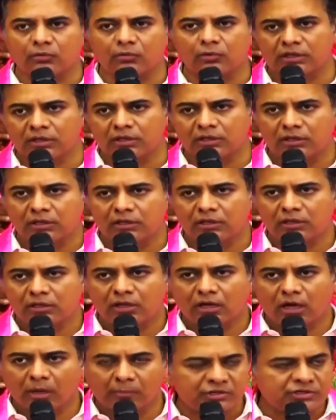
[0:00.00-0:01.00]
వెనుక ఉన్నది
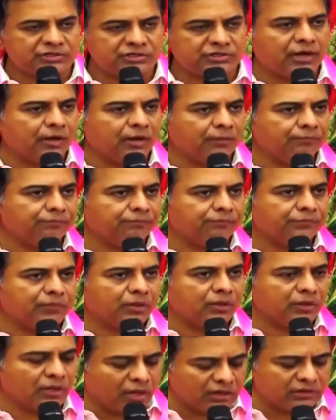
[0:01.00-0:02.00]
అమిత్ షా
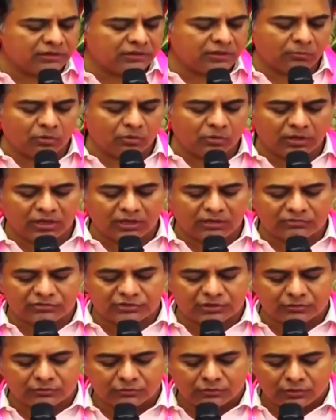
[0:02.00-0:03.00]
నరేంద్ర మోడీ అనే
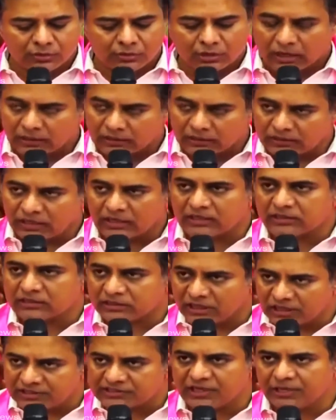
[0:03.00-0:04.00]
విషయం అందరికీ
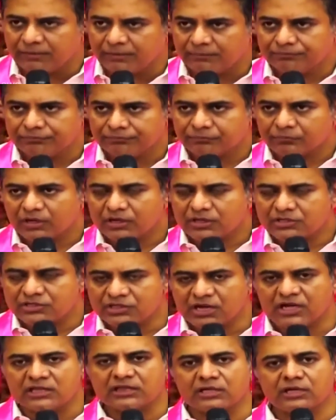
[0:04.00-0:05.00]
తెలిసే
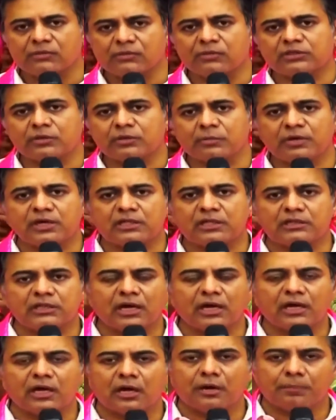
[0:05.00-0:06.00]
చైతన్యవంతమైన
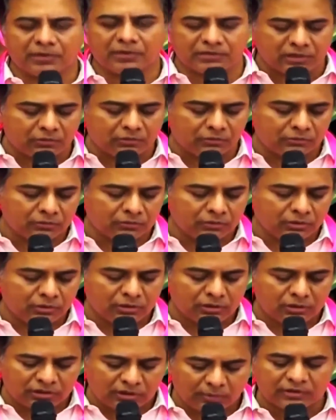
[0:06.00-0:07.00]
తెలంగాణ ప్రజలు
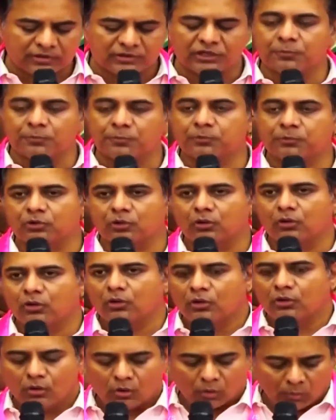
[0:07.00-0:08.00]
తమ తీర్పుతో
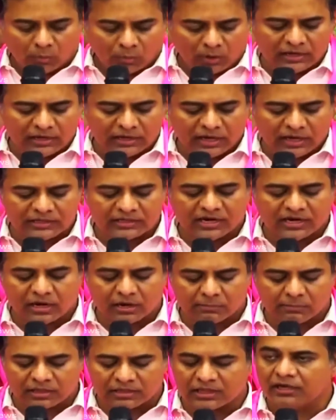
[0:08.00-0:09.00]
వారి
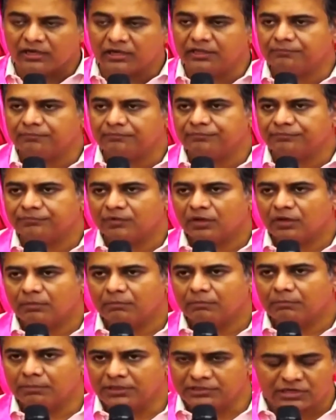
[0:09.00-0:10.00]
అధికార మదాన్ని
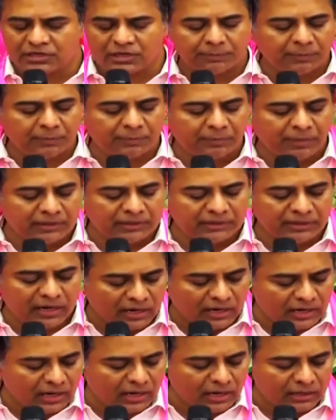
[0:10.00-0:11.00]
బీజేపీ పార్టీ
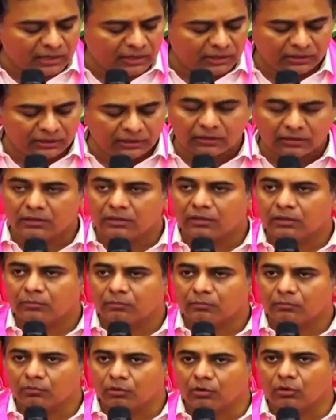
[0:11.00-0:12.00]
అహంకారాన్ని
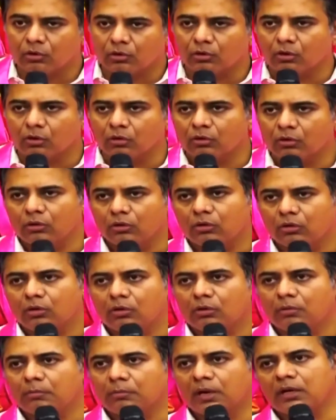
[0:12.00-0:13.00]
మునుగోడులో
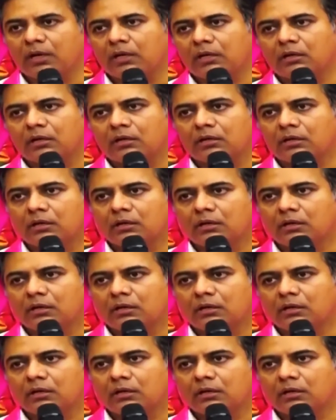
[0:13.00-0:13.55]
మరి